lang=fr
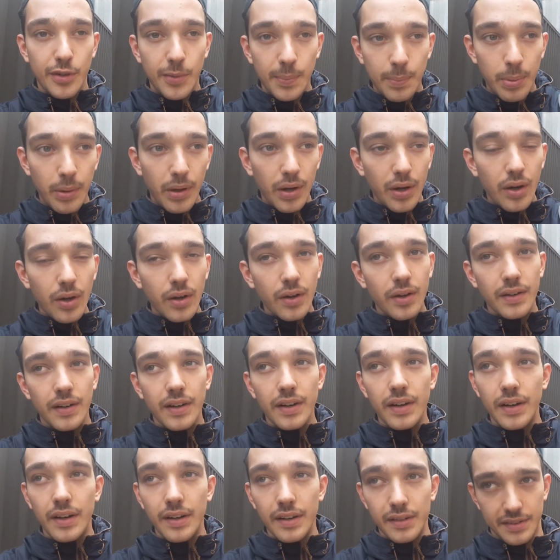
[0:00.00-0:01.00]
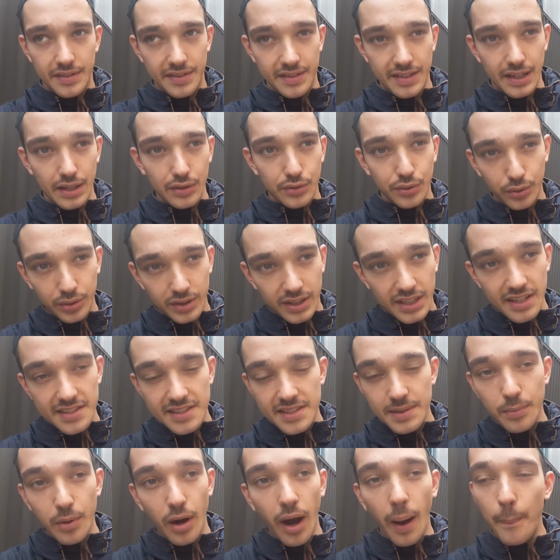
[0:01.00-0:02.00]
sport euh, c'est un truc
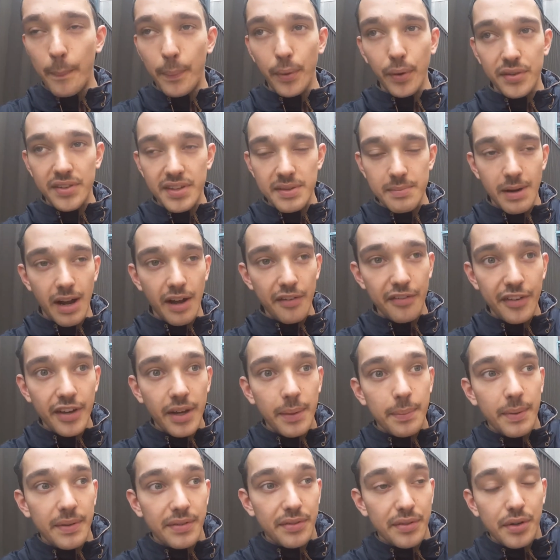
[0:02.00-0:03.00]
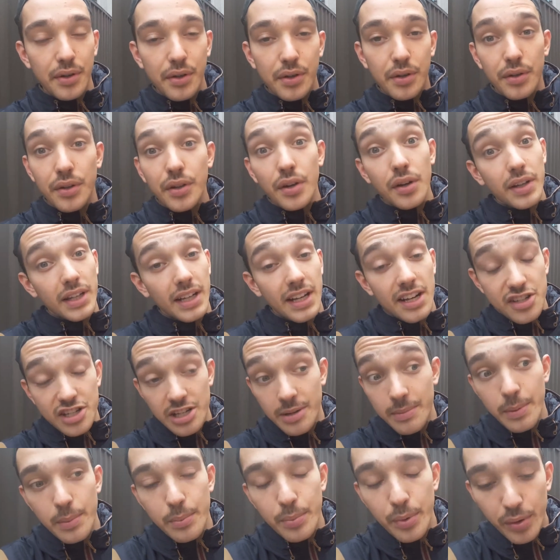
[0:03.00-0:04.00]
quasiment impossible à faire parce que Connor il a
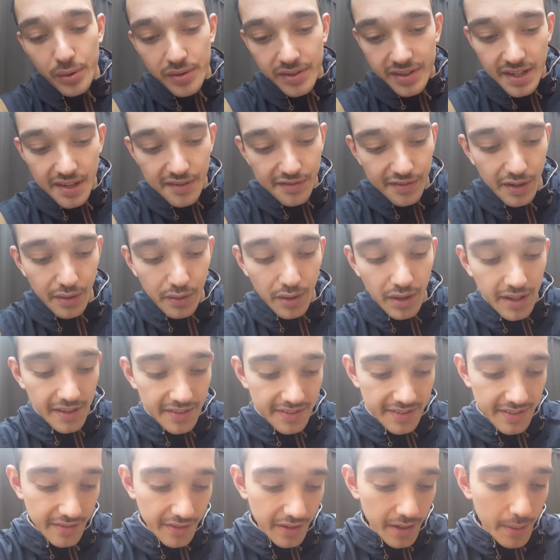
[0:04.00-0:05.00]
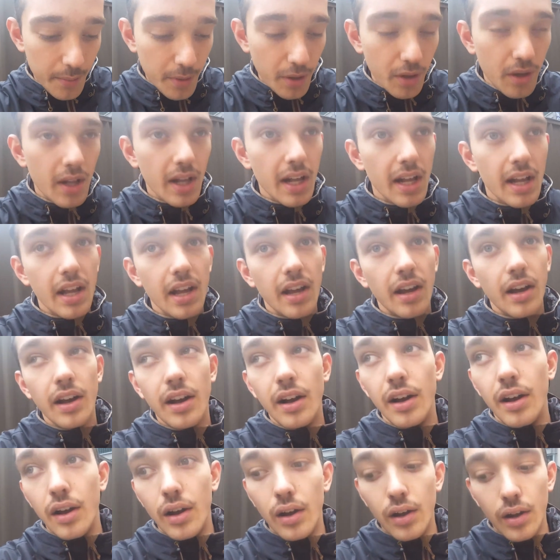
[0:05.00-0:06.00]
jamais boxé enfin voilà c'est vraiment
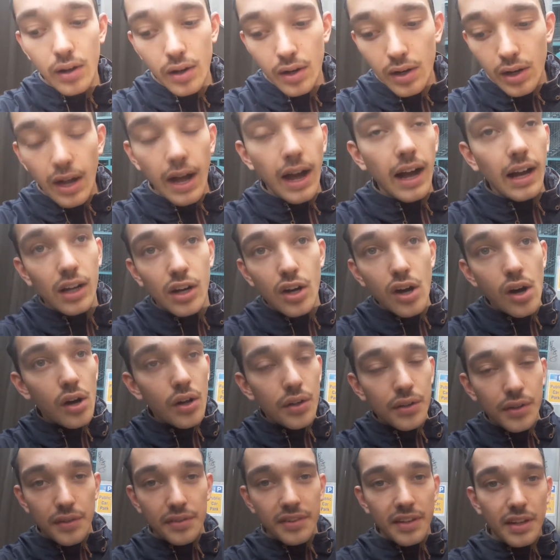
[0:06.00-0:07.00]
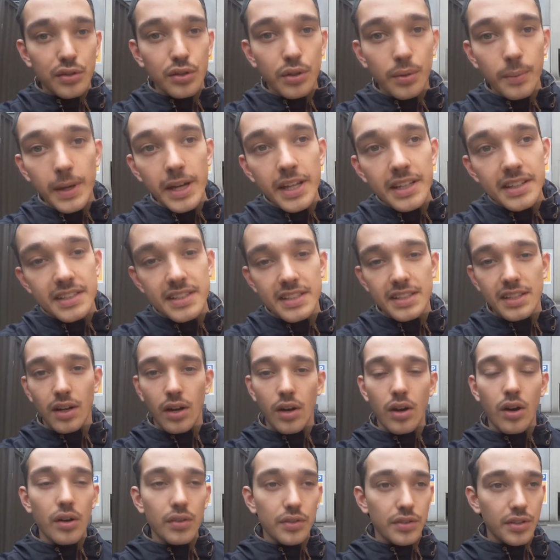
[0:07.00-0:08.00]
un grand dans un domaine qui
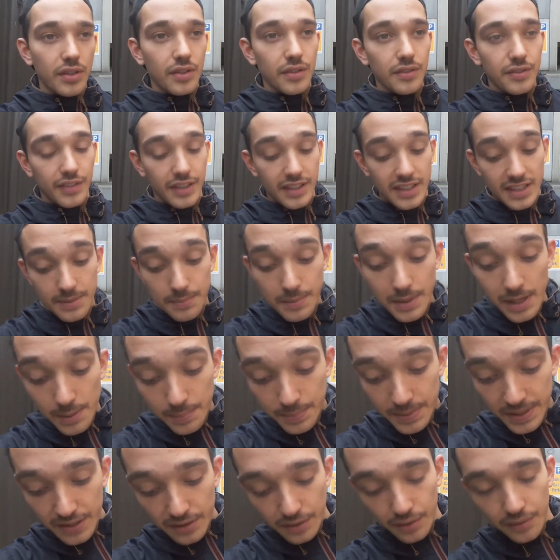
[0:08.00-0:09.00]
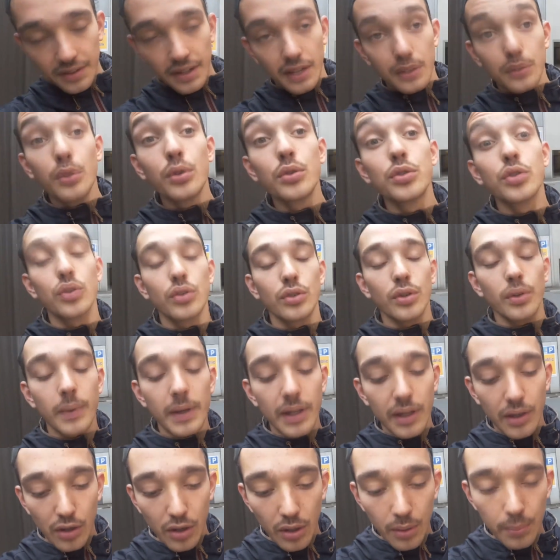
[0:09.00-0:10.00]
rentre, enfin qui met le pied dans un autre
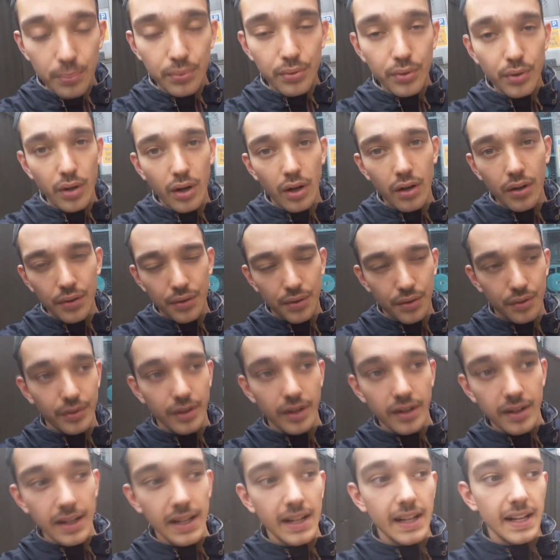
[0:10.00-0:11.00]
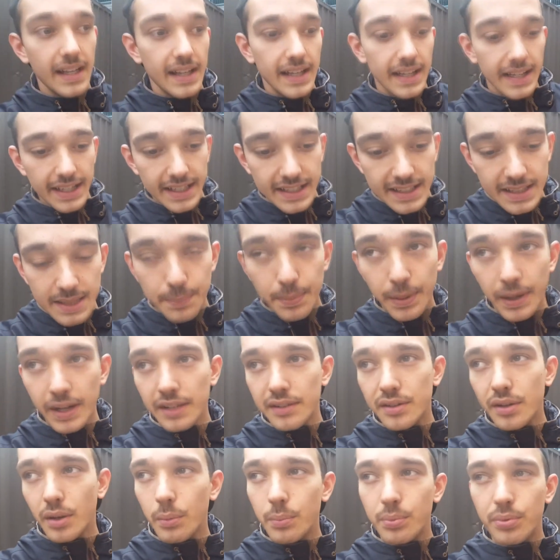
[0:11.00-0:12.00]
domaine encore plus grand, tu vois, et qui
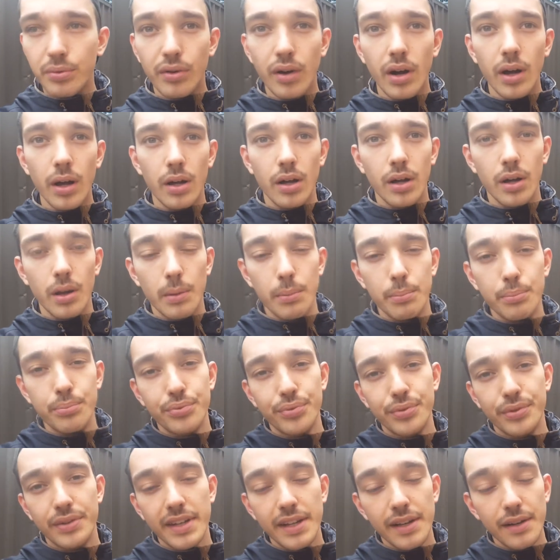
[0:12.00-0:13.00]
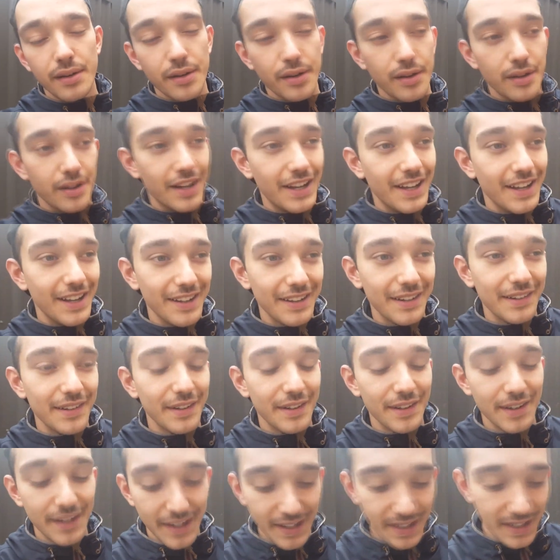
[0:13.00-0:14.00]
prétend pouvoir euh, buter
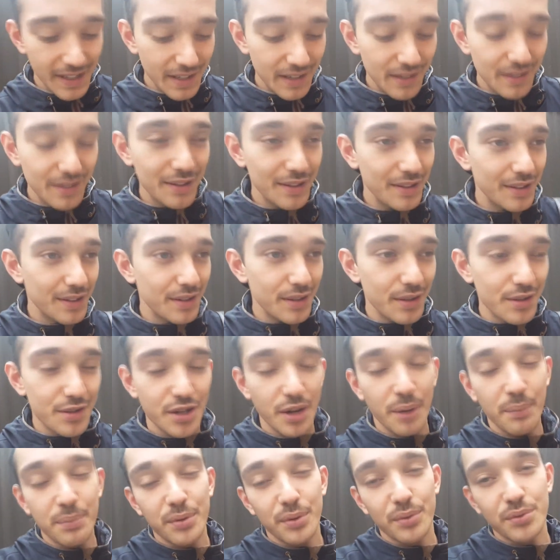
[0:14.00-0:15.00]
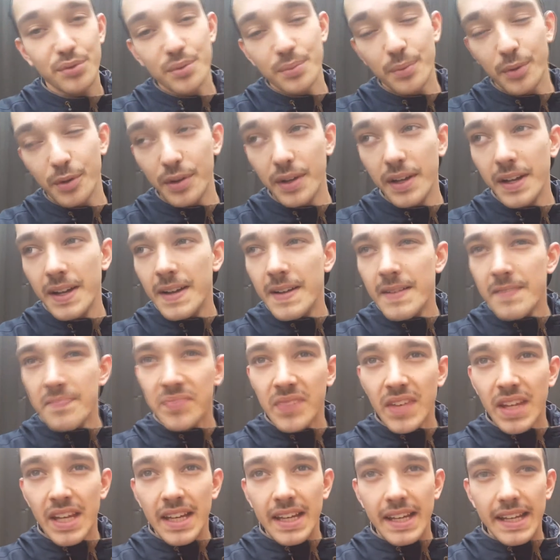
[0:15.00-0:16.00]
le, champion du monde.
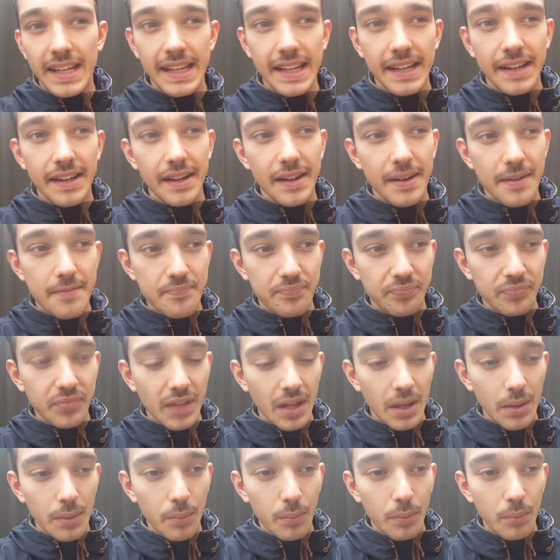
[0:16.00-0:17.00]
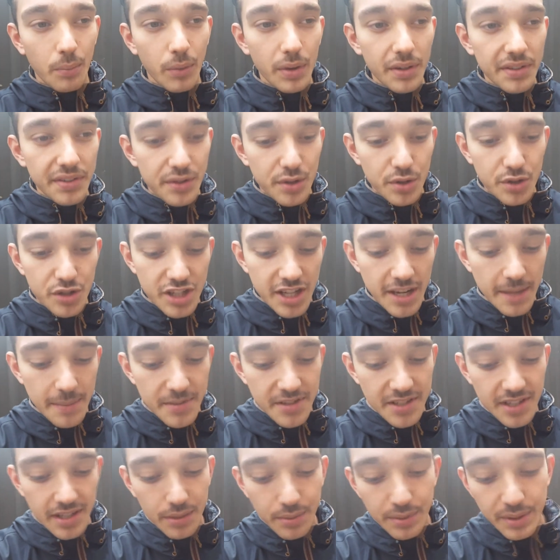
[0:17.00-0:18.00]
Et euh, moi, ce que
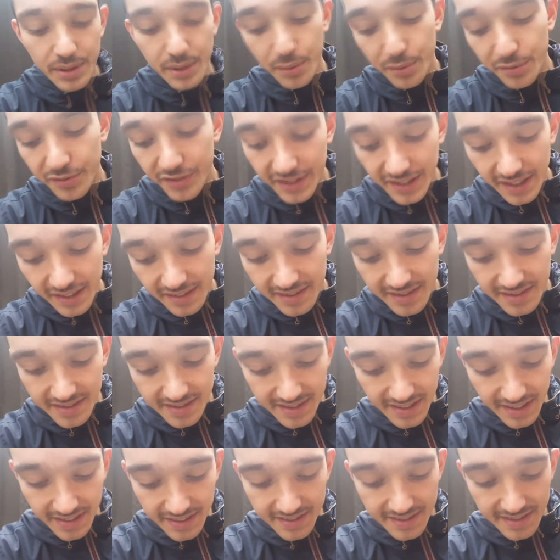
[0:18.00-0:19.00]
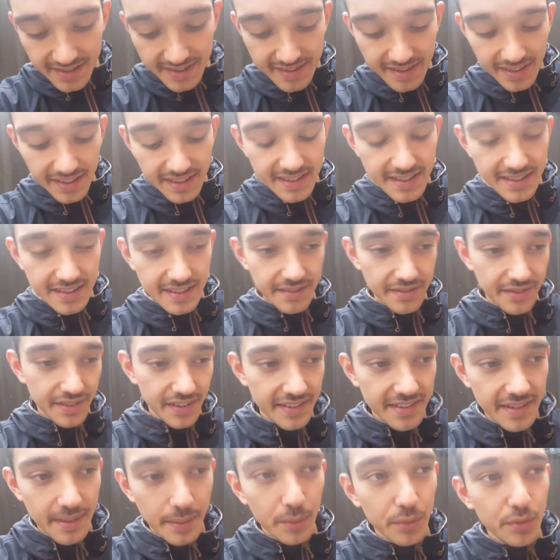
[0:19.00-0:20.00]
j'aime chez lui, au final, c'est ça, c'est ça qui,
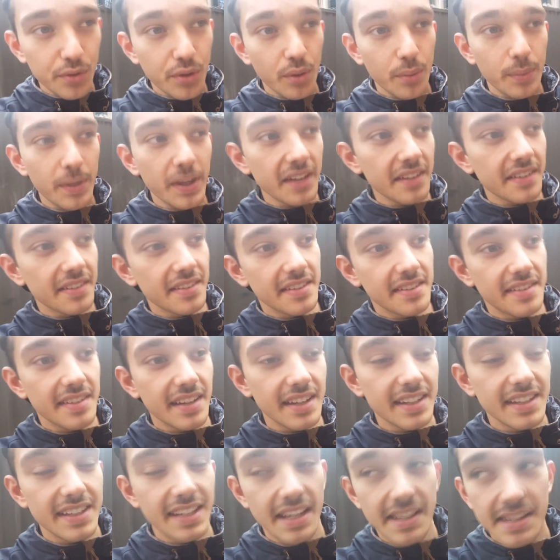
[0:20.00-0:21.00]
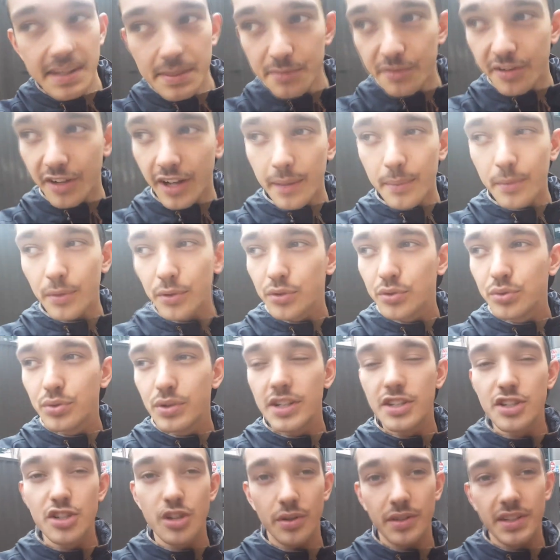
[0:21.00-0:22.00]
enfin, ça montre bien que c'est ça qui anime vraiment tous
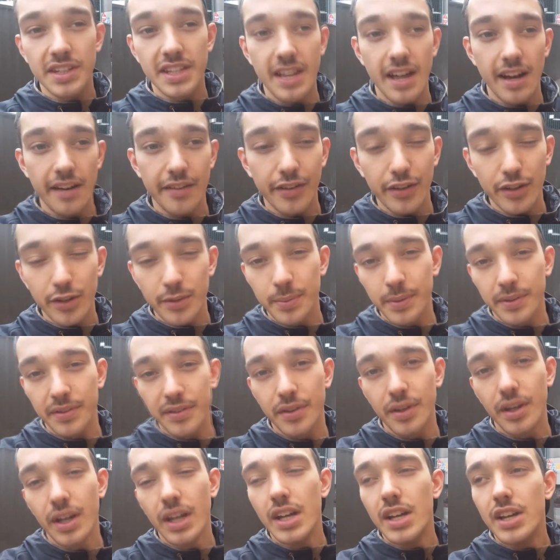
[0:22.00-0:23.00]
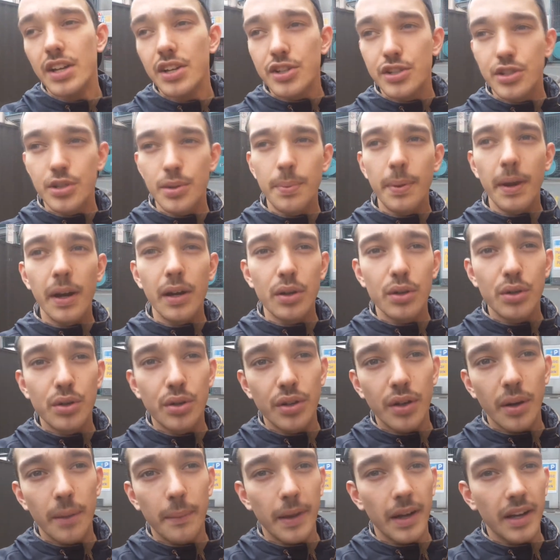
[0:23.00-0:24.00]
les gens qui avancent, parce que je te parle de
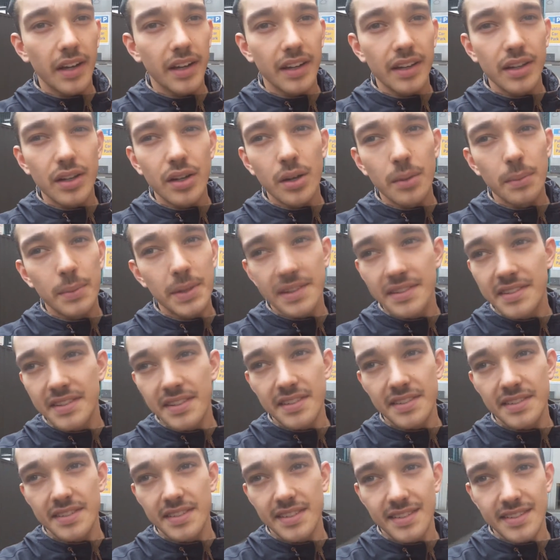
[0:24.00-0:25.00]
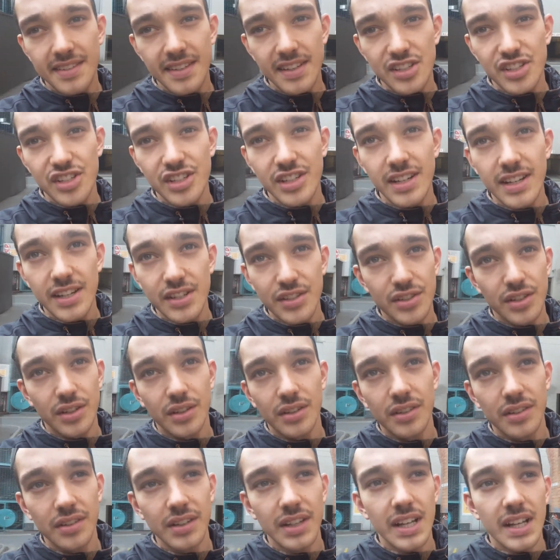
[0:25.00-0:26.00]
Conor McGregor, mais c'est ça chez les
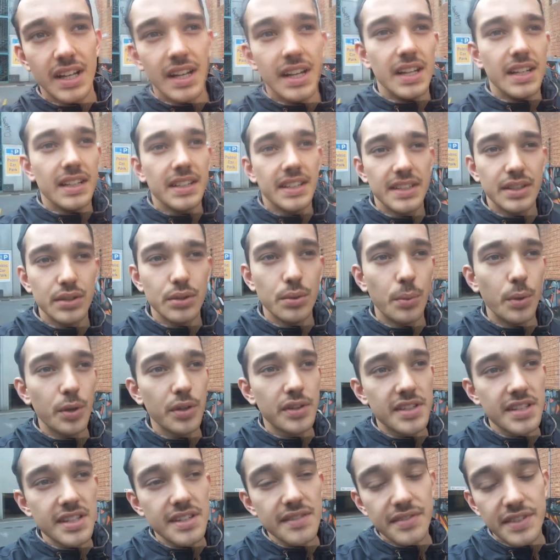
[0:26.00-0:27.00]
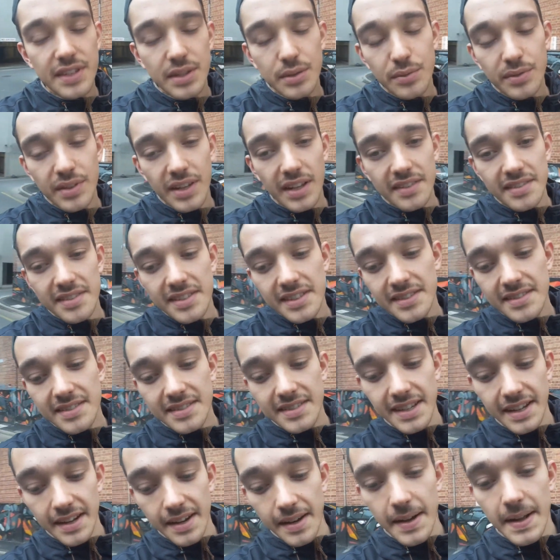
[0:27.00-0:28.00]
gens qui nous motivent, qui nous incitent.
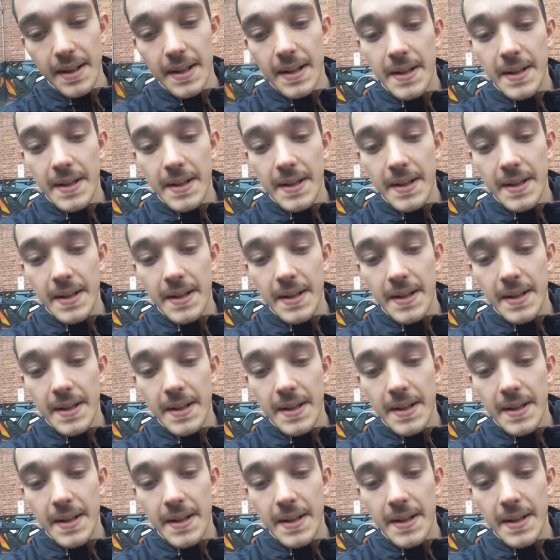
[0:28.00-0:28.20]
c'est euh,